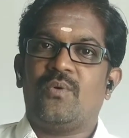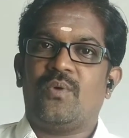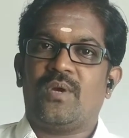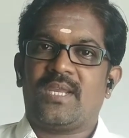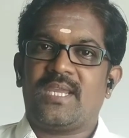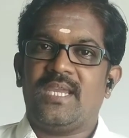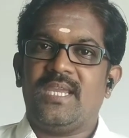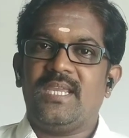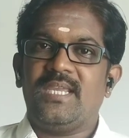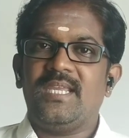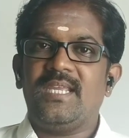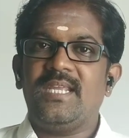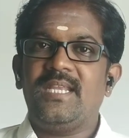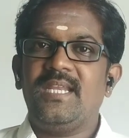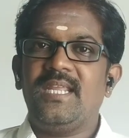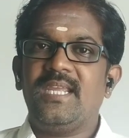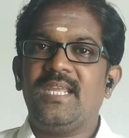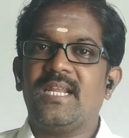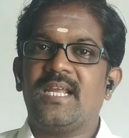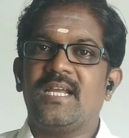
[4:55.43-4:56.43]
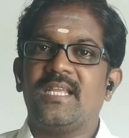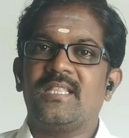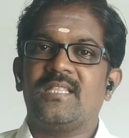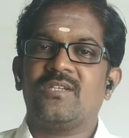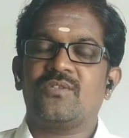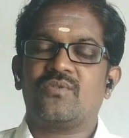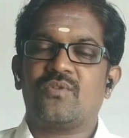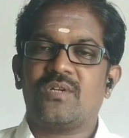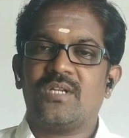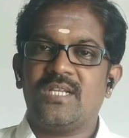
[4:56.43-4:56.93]
ஓகே இன்றைக்கி நான்
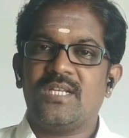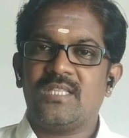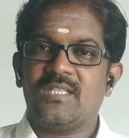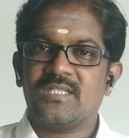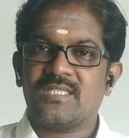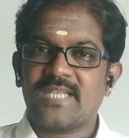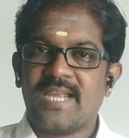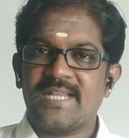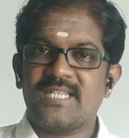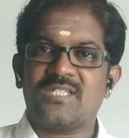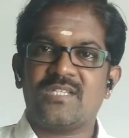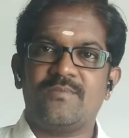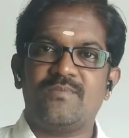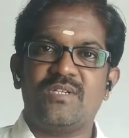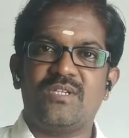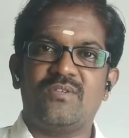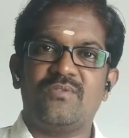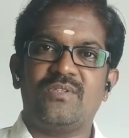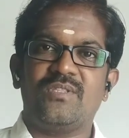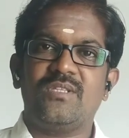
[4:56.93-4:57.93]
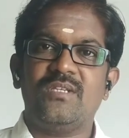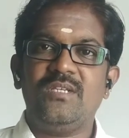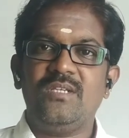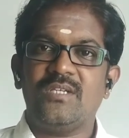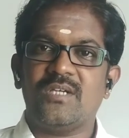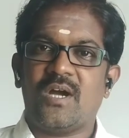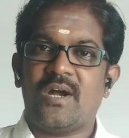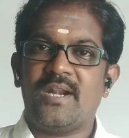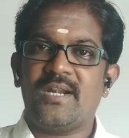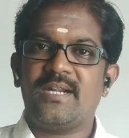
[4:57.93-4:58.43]
இந்த சொன்ன இந்த சயின்ஸ் சப்ஜெக்ட் வந்து
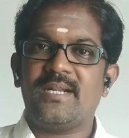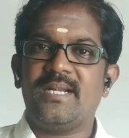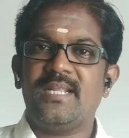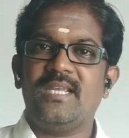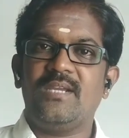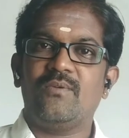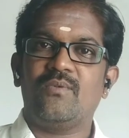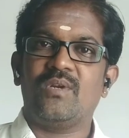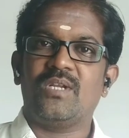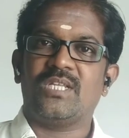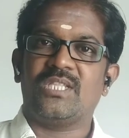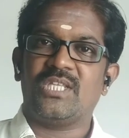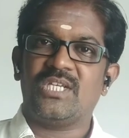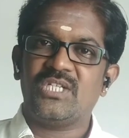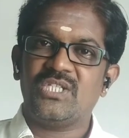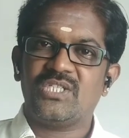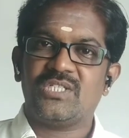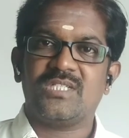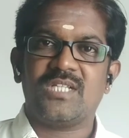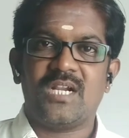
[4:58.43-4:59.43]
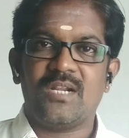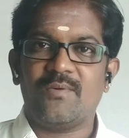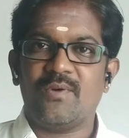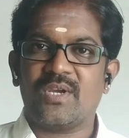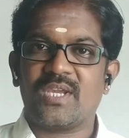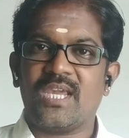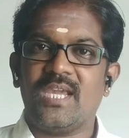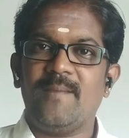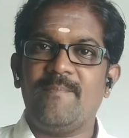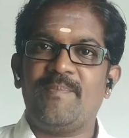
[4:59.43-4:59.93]
ஆல்ரெடி உங்களுக்கு தெரிஞ்சிருந்தாலும்
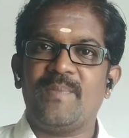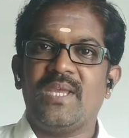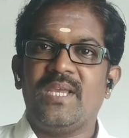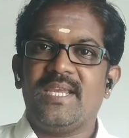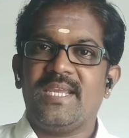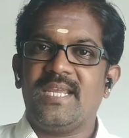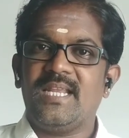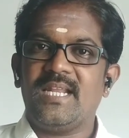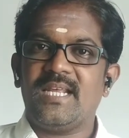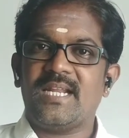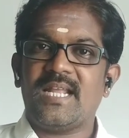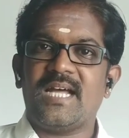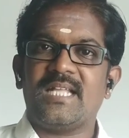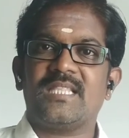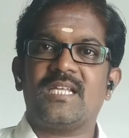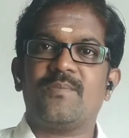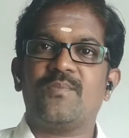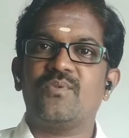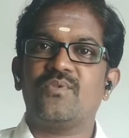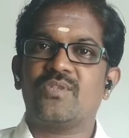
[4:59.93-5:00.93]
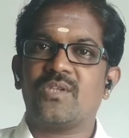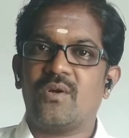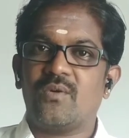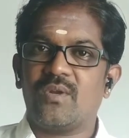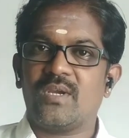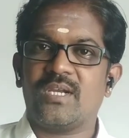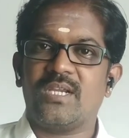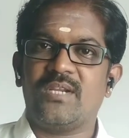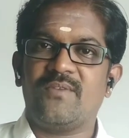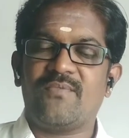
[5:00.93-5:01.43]
ஓகே இல்லை நான் தான் புதுசாக
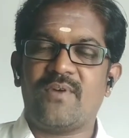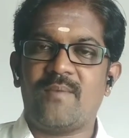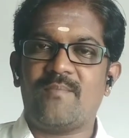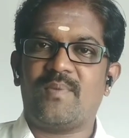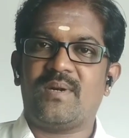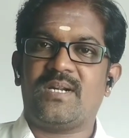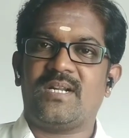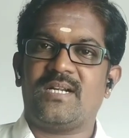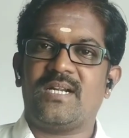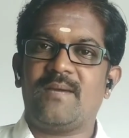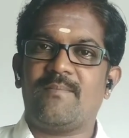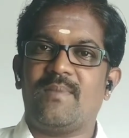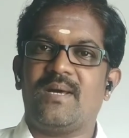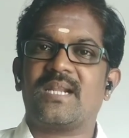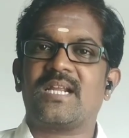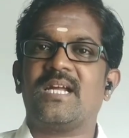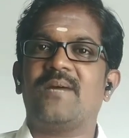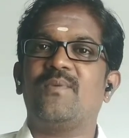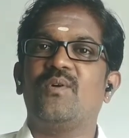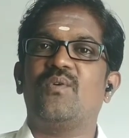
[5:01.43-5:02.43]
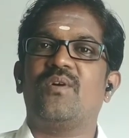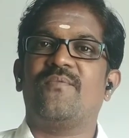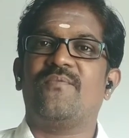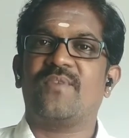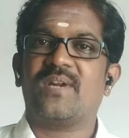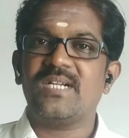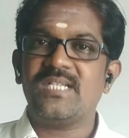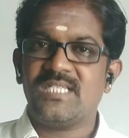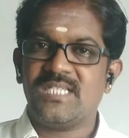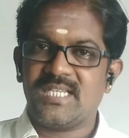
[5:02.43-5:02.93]
உங்களுக்கு இன்ஃபார்ம் பண்ணுறேன்னா மறக்காமல் உங்கள்
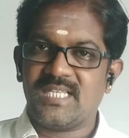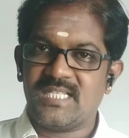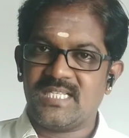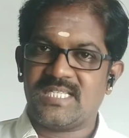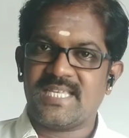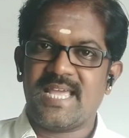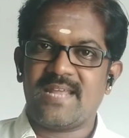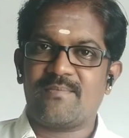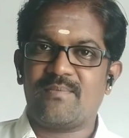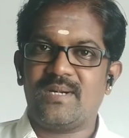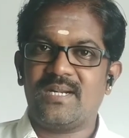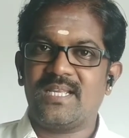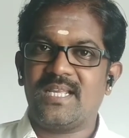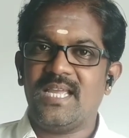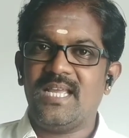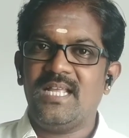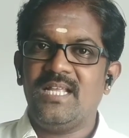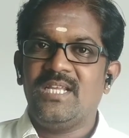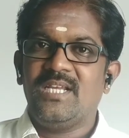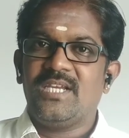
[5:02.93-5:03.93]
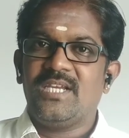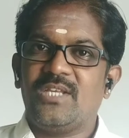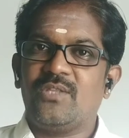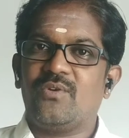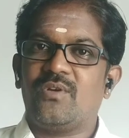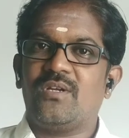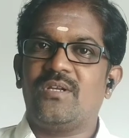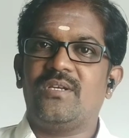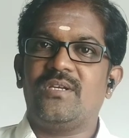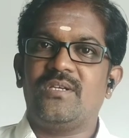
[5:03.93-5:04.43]
ஃப்ரெண்ட்ஸ்க்கு இதை ஷேர் பண்ணுங்கள்
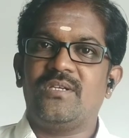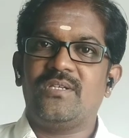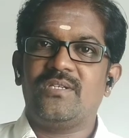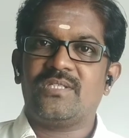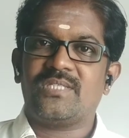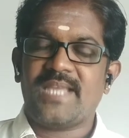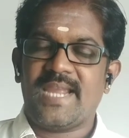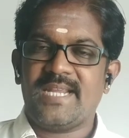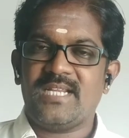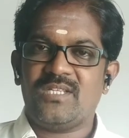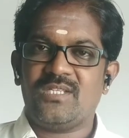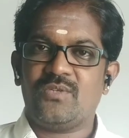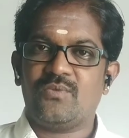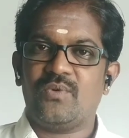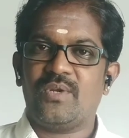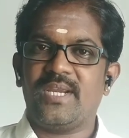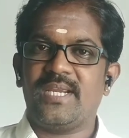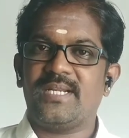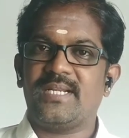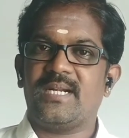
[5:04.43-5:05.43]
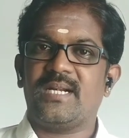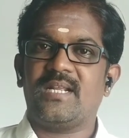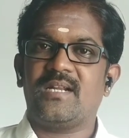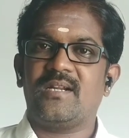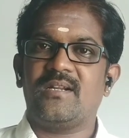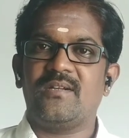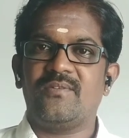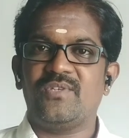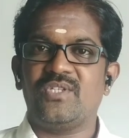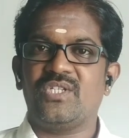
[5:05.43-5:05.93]
இது ஒரு சயின்ஸ்
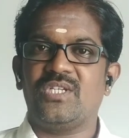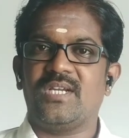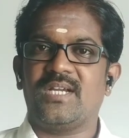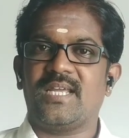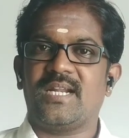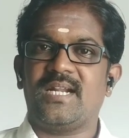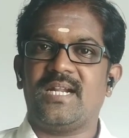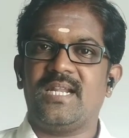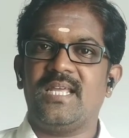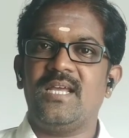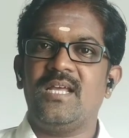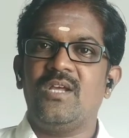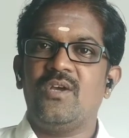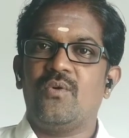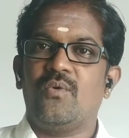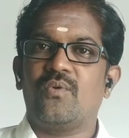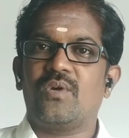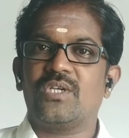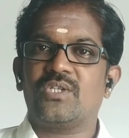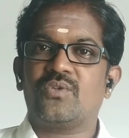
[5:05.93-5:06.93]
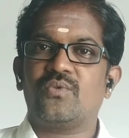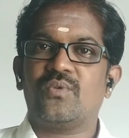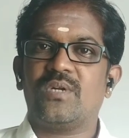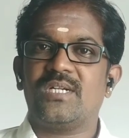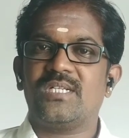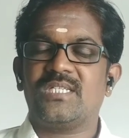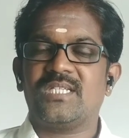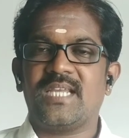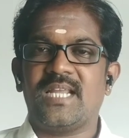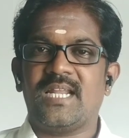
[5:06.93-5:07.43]
ஓரியன்டான விஷயங்கிறனால உங்கள்
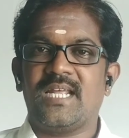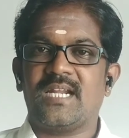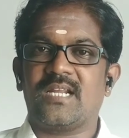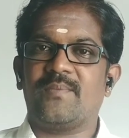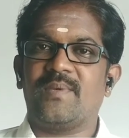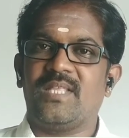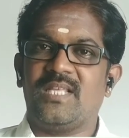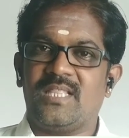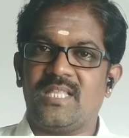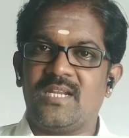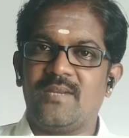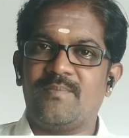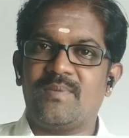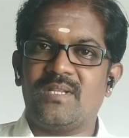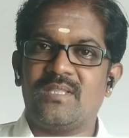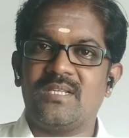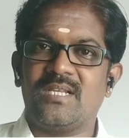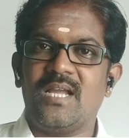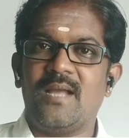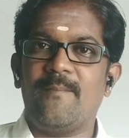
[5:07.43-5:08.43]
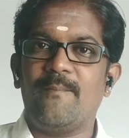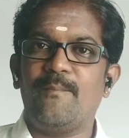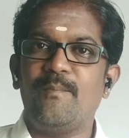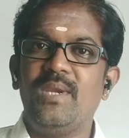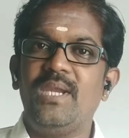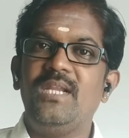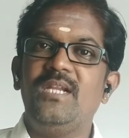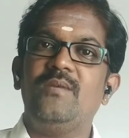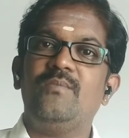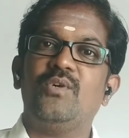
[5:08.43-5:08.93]
ஸ்டூடெண்ட்ஸ்க்கு எல்லாருக்குமே இதை தெரியப்படுத்துங்க
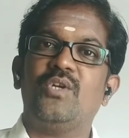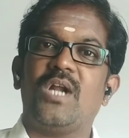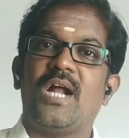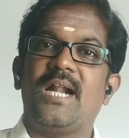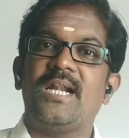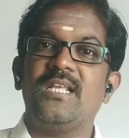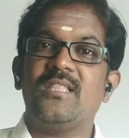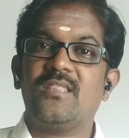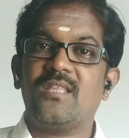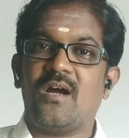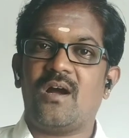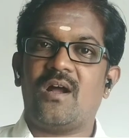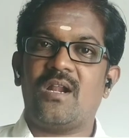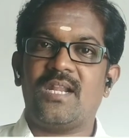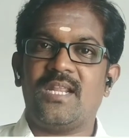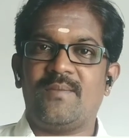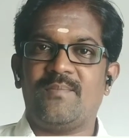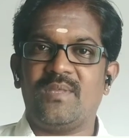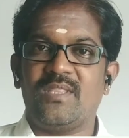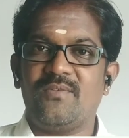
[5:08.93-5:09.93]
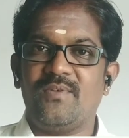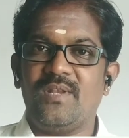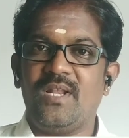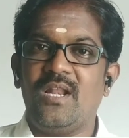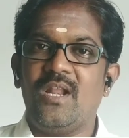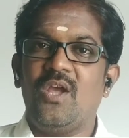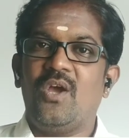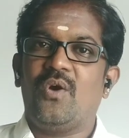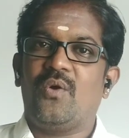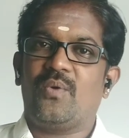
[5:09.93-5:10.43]
மீண்டும் ஒரு அடுத்த ஆன்லைன்
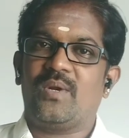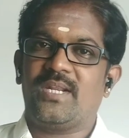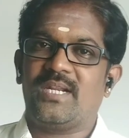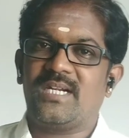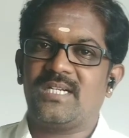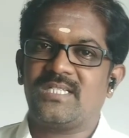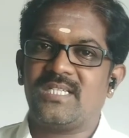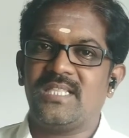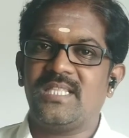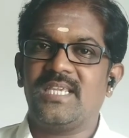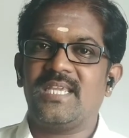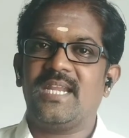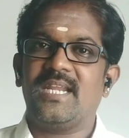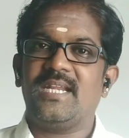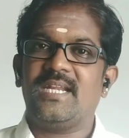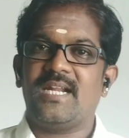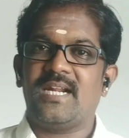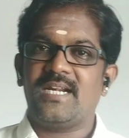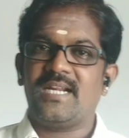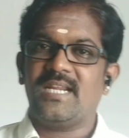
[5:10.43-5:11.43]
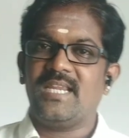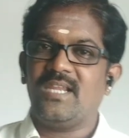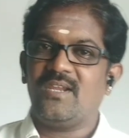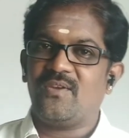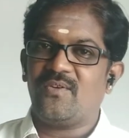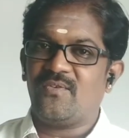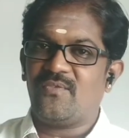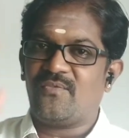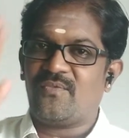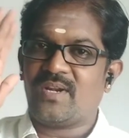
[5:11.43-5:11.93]
பதிவில் உங்களை நான் சந்திக்கிறேன் நன்றி
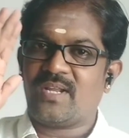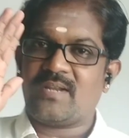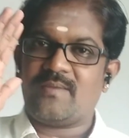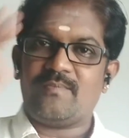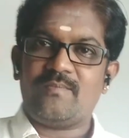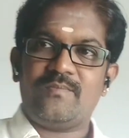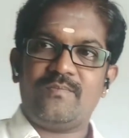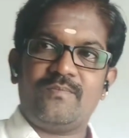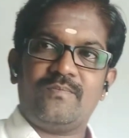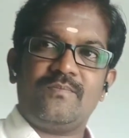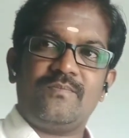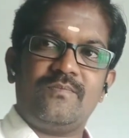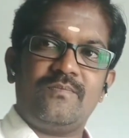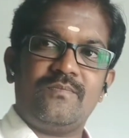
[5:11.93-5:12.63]
வணக்கம்